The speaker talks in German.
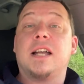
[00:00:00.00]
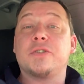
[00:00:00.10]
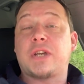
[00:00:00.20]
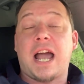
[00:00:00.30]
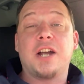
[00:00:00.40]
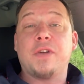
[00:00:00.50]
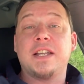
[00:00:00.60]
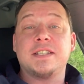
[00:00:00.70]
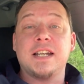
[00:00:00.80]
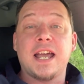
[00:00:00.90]
Also krank
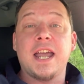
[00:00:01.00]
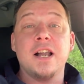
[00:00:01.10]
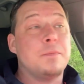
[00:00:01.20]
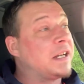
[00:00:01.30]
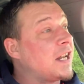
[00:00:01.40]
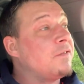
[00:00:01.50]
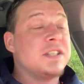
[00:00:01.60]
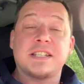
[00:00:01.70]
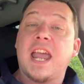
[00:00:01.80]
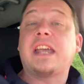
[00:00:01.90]
werden sie in der Regel immer dann,
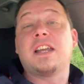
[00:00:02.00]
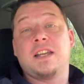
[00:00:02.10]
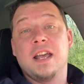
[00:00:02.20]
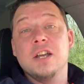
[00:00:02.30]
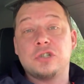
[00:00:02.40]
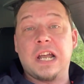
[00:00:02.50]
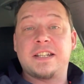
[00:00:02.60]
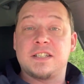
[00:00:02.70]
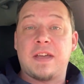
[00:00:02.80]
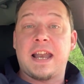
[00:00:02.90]
wenn es regnet,
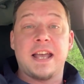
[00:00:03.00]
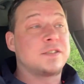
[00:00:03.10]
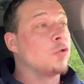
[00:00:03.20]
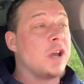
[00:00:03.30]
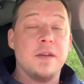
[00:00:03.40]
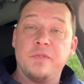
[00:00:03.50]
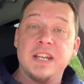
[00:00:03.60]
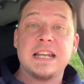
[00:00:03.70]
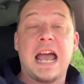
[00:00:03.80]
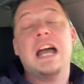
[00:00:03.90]
schlechtes Wetter ist oder im
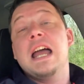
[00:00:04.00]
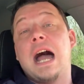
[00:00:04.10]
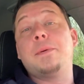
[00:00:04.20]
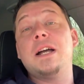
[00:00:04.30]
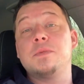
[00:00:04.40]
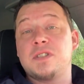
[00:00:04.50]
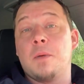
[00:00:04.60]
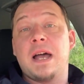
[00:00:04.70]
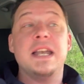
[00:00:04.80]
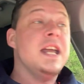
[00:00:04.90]
Winter. Aber im
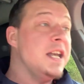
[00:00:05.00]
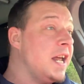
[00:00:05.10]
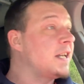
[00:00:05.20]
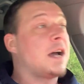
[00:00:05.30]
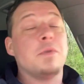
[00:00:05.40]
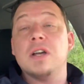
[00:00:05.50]
Sommer, nee, nee, da,